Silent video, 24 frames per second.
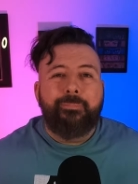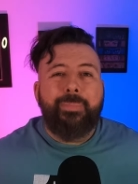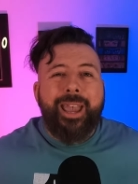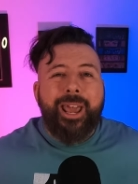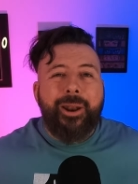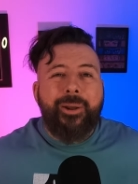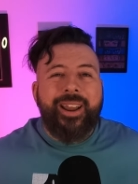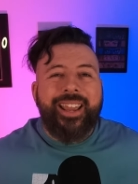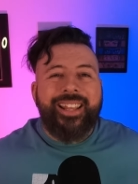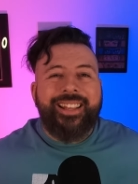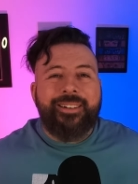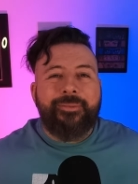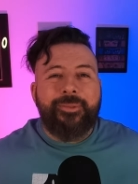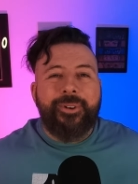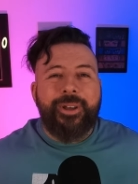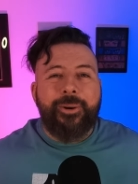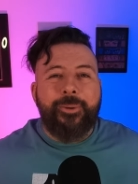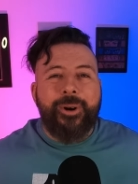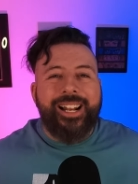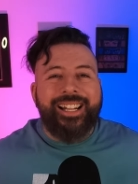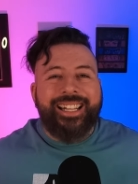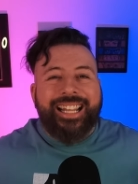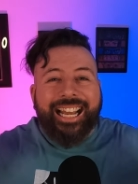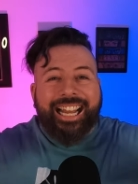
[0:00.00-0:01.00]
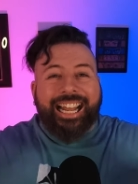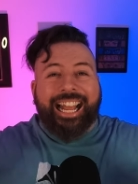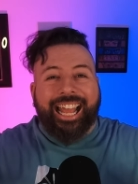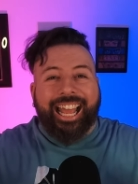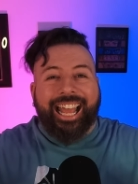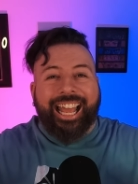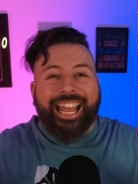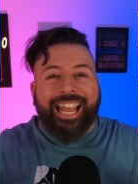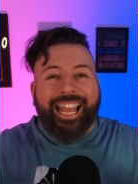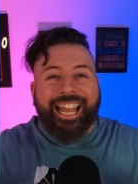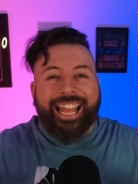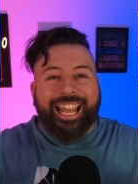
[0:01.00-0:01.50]
Pero aquí estamos de vuelta.
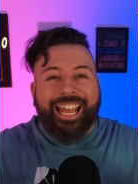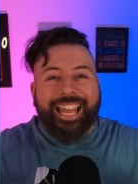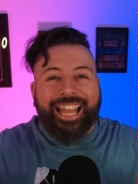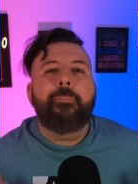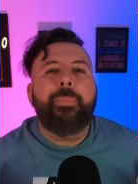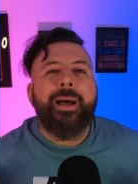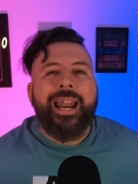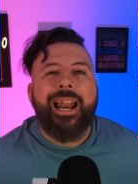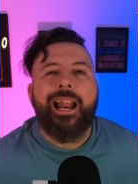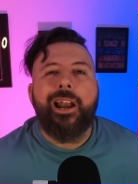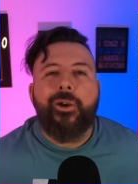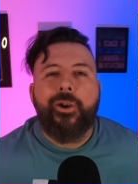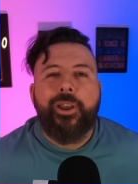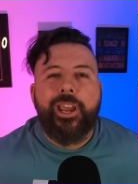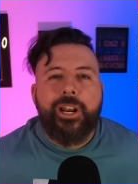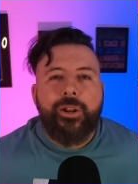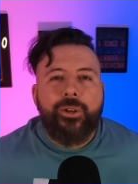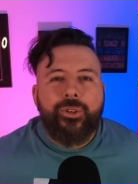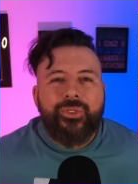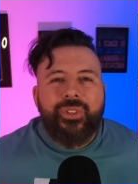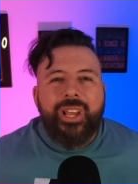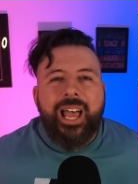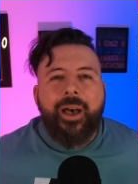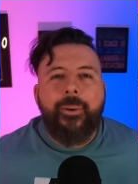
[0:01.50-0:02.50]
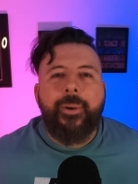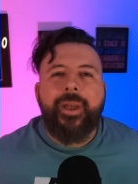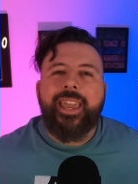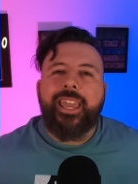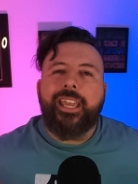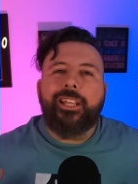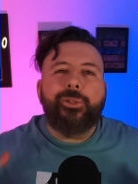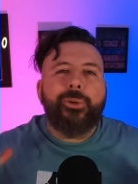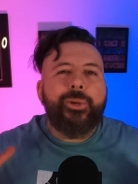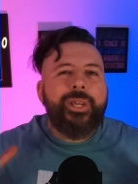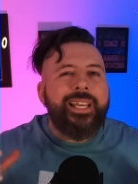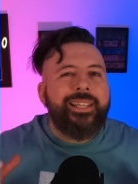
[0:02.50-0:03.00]
Para los que no saben,
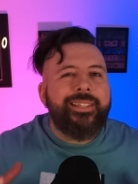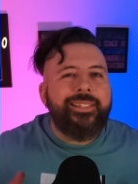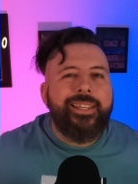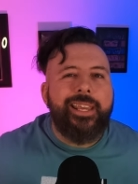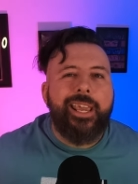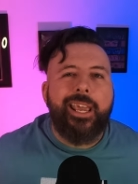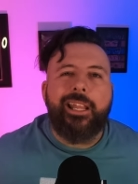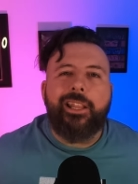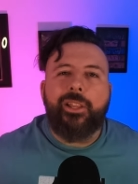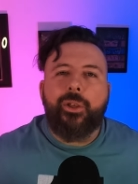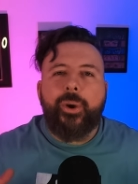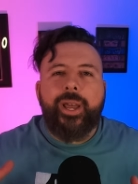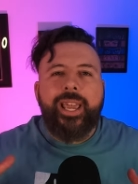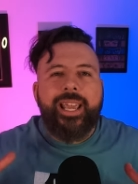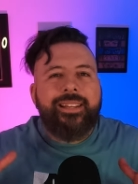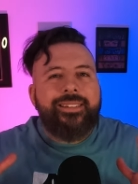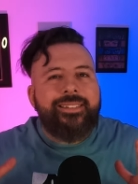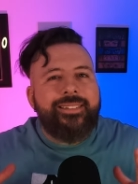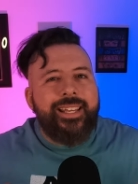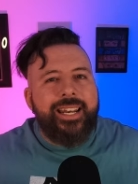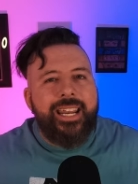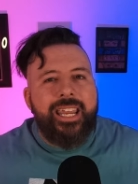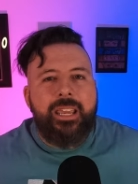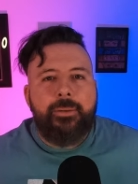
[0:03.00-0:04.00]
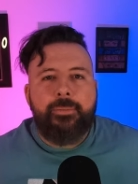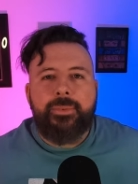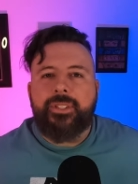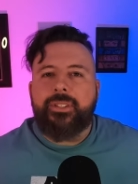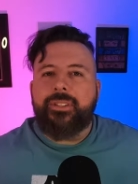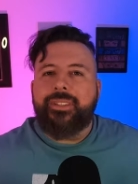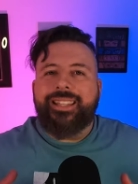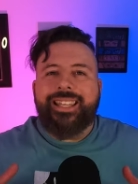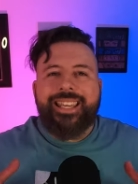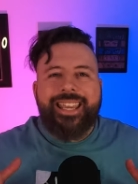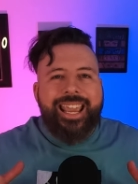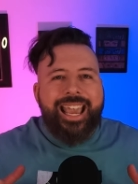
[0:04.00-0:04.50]
estoy haciendo streams
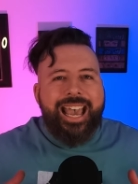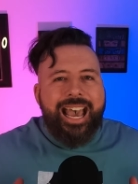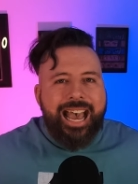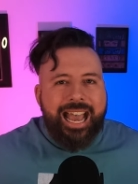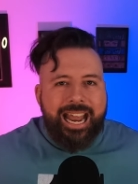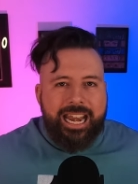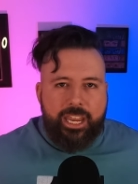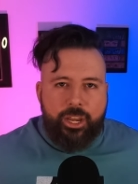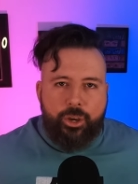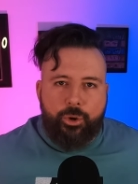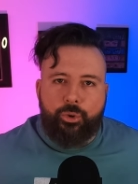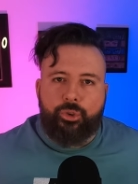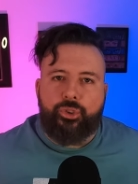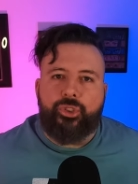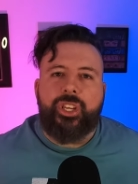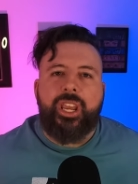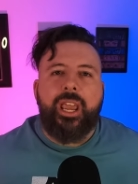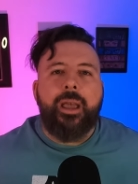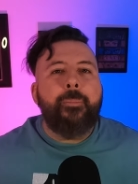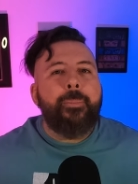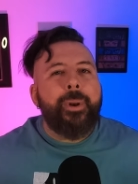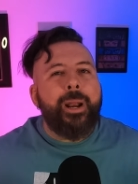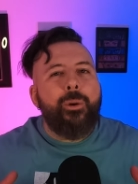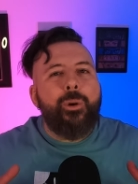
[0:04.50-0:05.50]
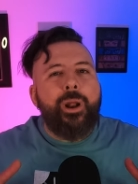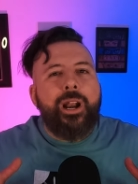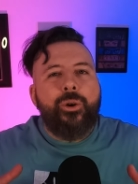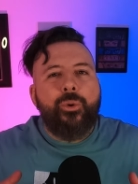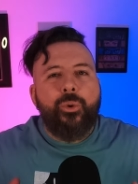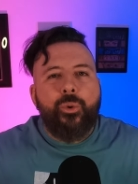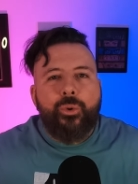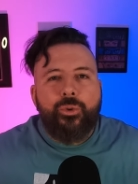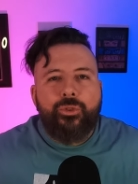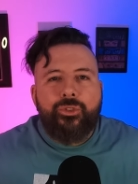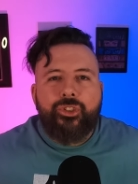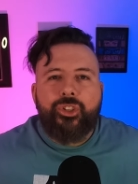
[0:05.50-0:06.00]
diarios. Siempre lo
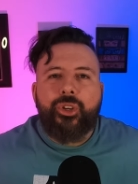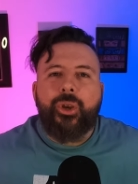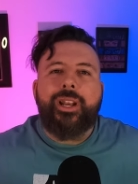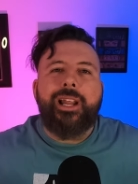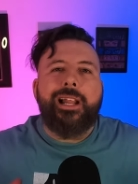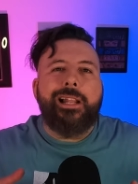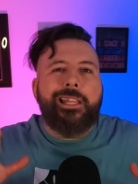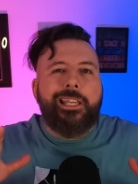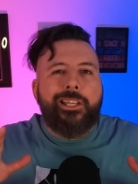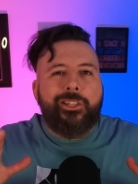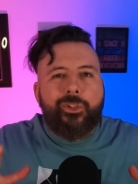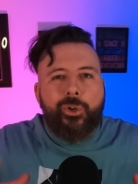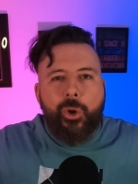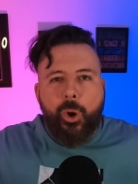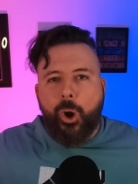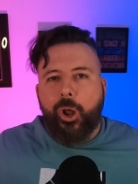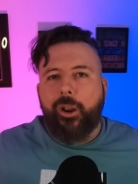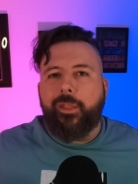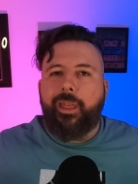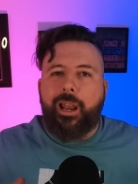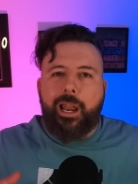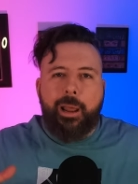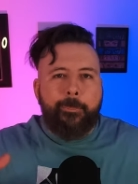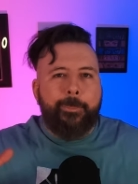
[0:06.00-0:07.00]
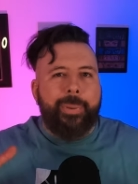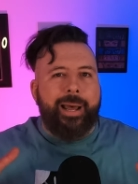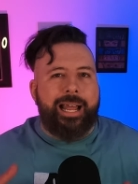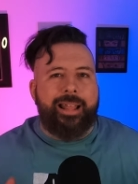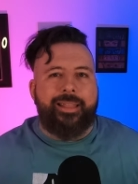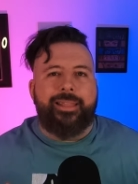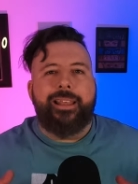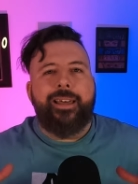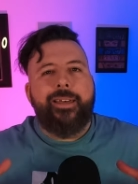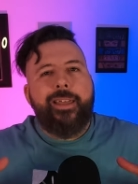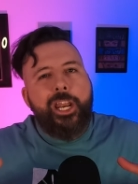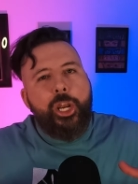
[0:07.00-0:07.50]
anuncio en el Discord de la
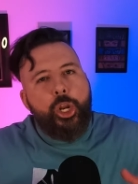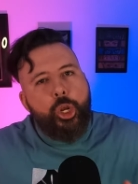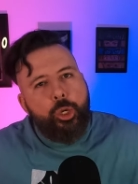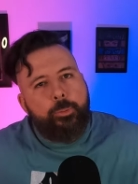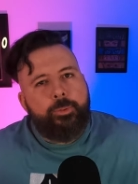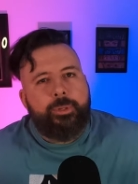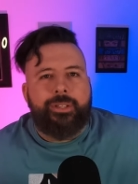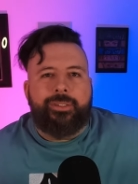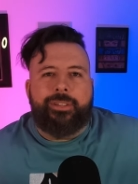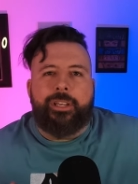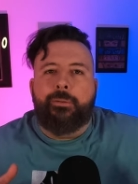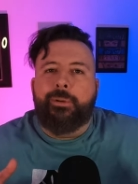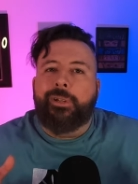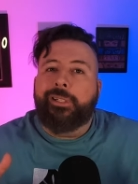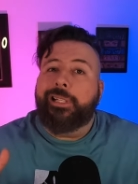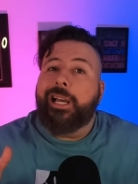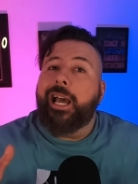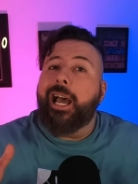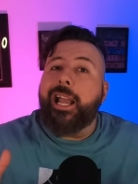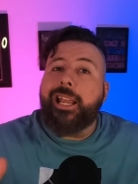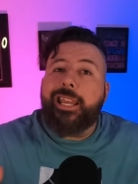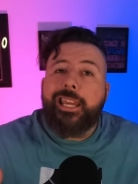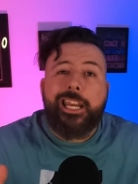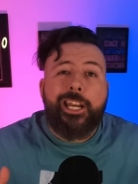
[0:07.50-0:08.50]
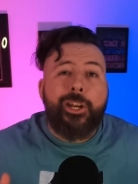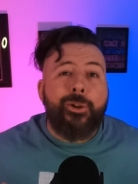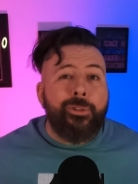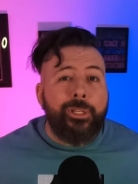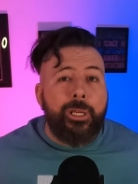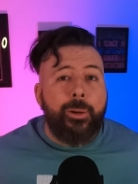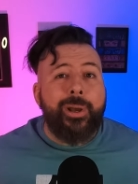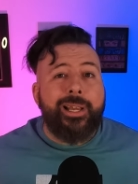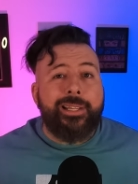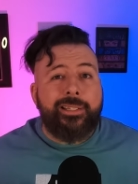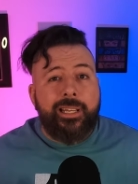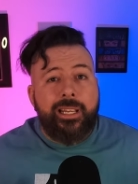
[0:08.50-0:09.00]
Panda de Noobs. Si no estás allí, no te
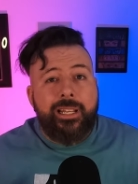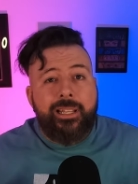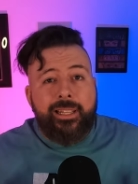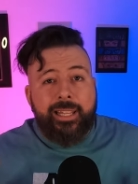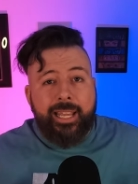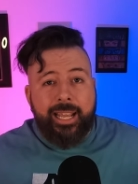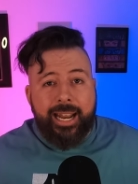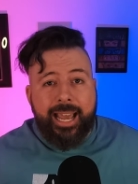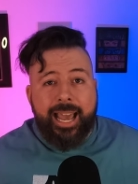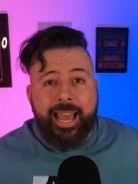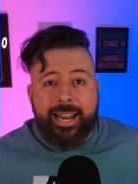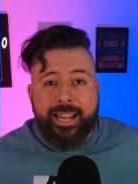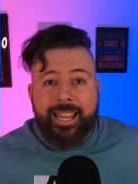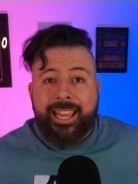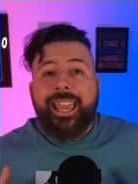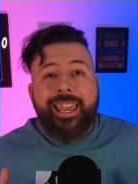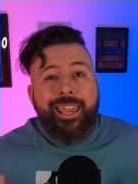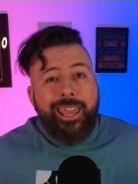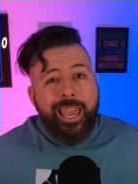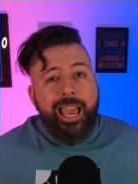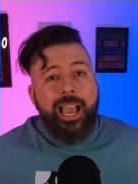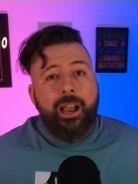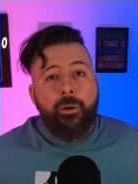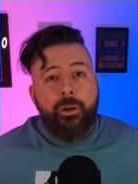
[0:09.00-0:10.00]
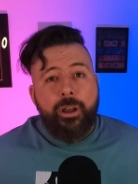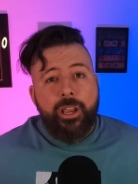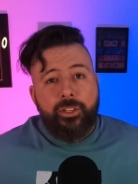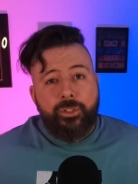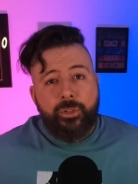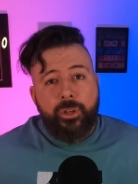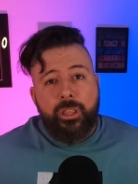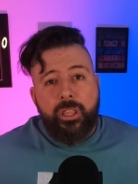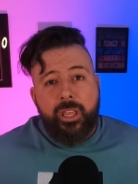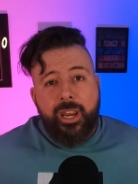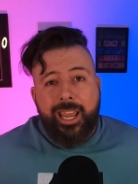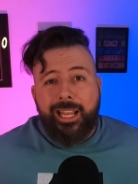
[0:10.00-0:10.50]
vas a enterar. ¿Qué hago en
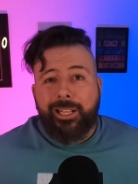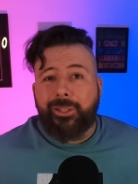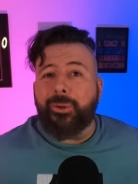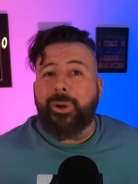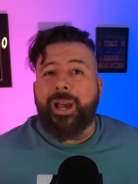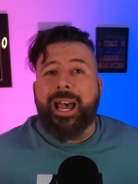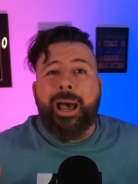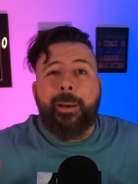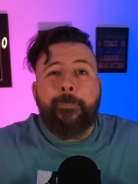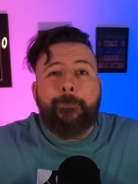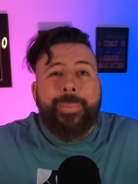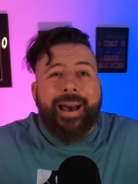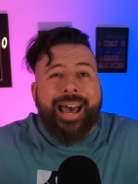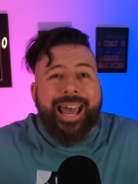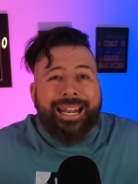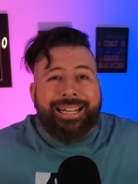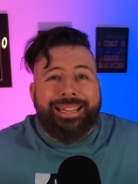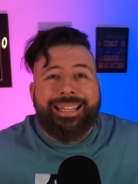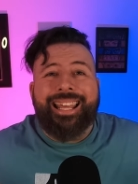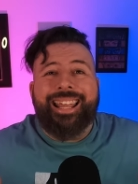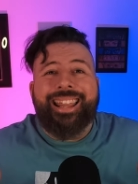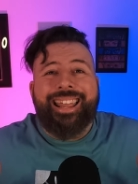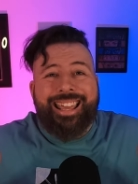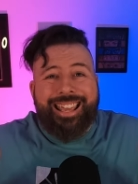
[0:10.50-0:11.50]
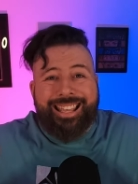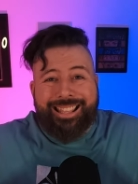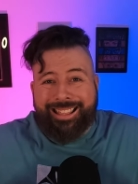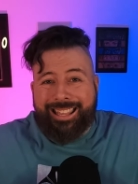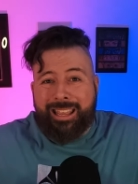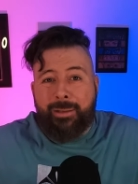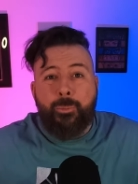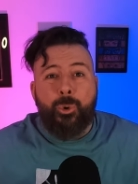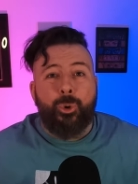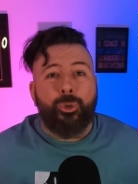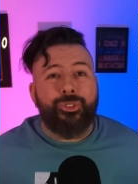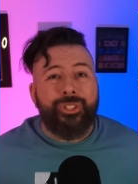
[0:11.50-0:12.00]
esos directos aparte de
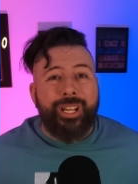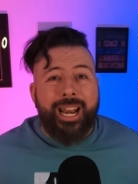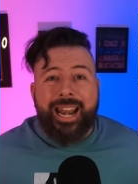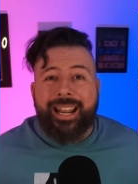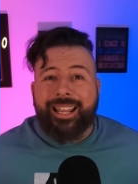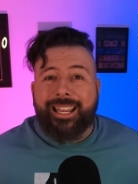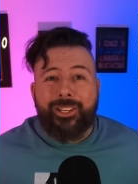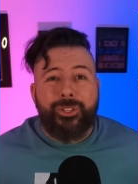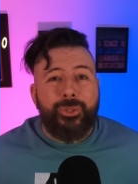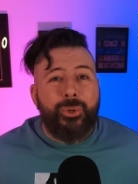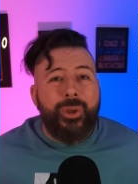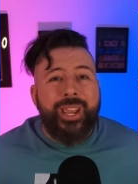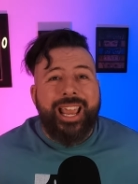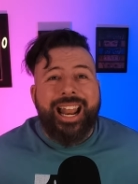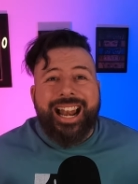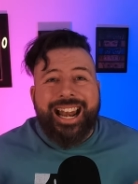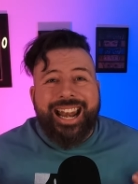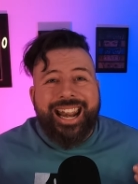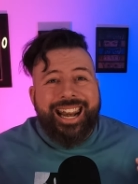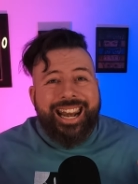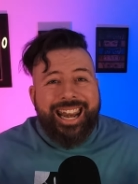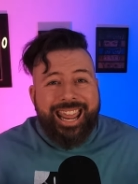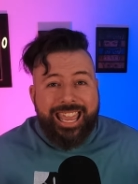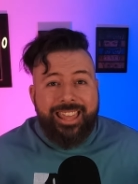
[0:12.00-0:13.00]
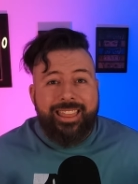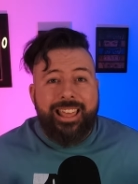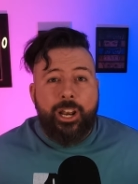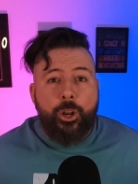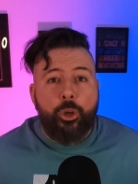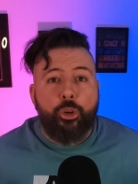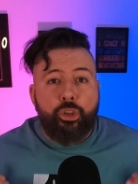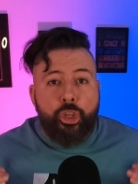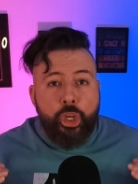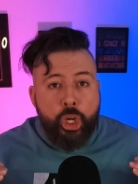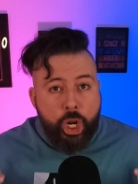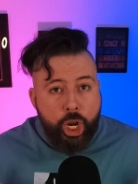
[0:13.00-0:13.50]
demostrar que soy el rey de
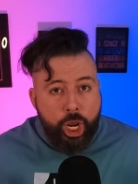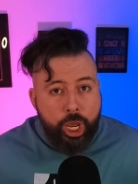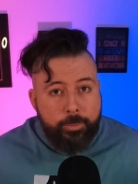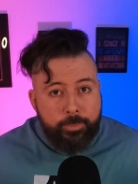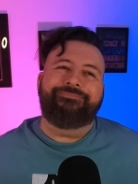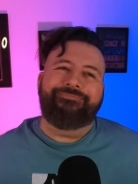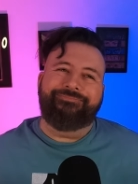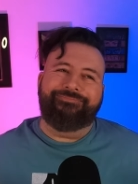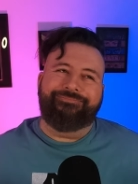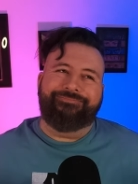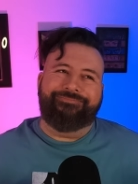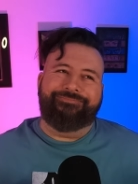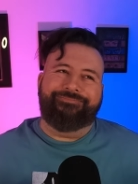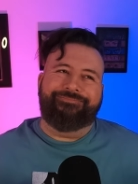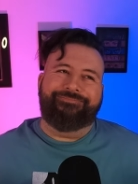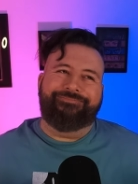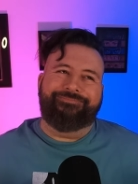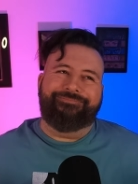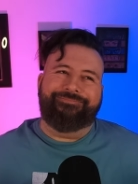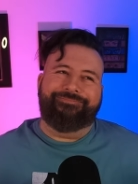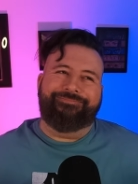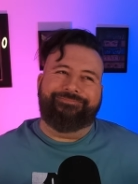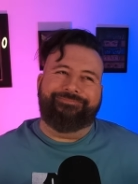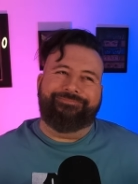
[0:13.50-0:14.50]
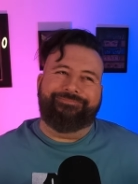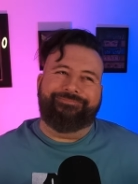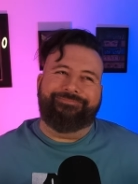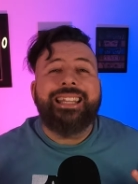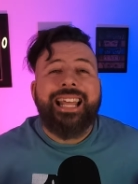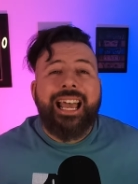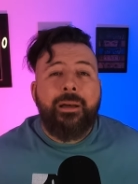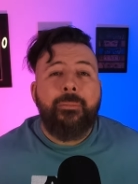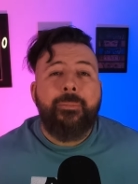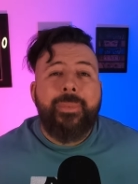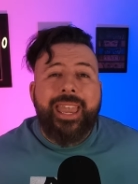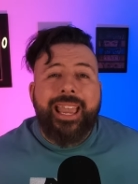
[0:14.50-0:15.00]
los noobs?
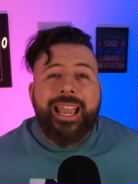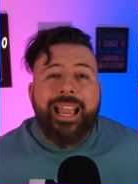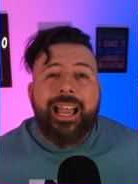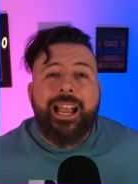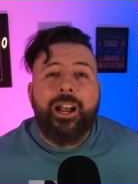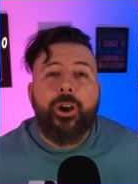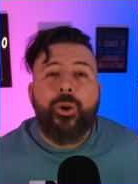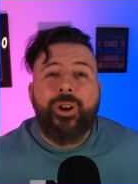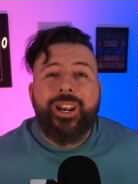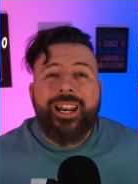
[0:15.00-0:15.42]
También hago